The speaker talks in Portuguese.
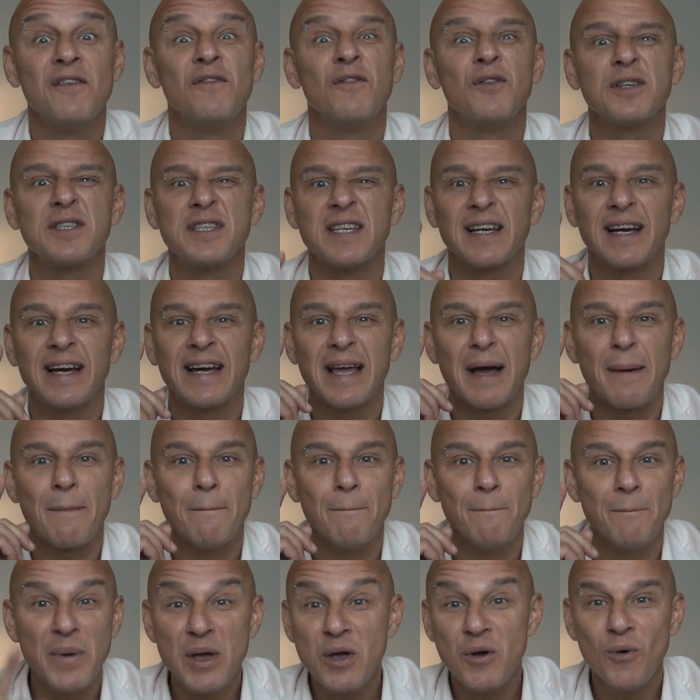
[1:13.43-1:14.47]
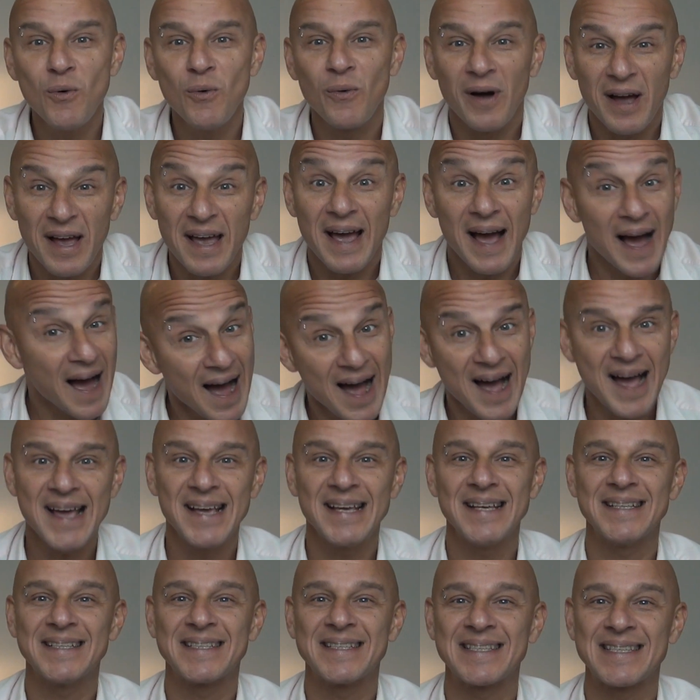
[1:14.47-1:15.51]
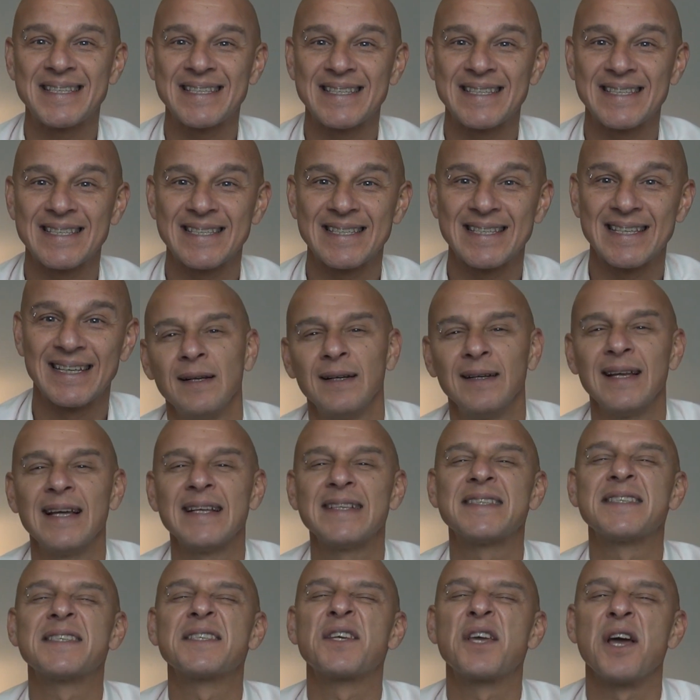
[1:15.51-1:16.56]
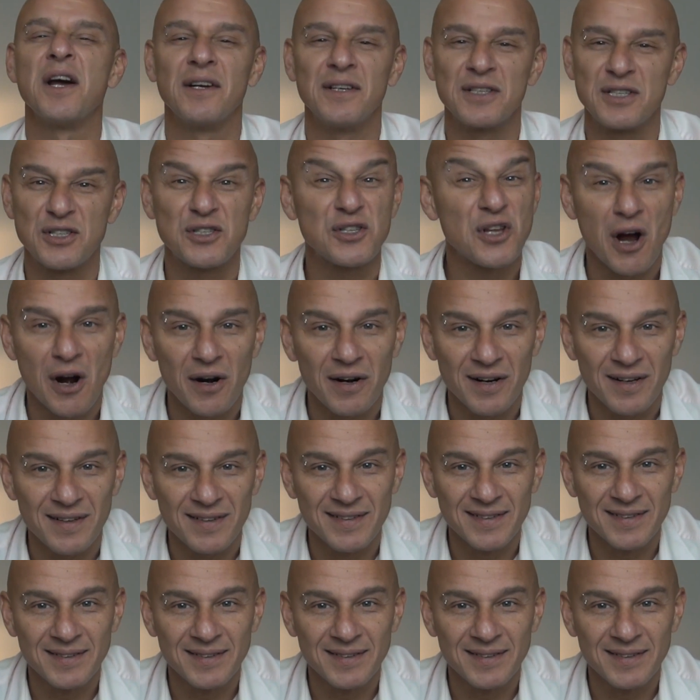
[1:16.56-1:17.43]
você ganha mil reais. Let's get started.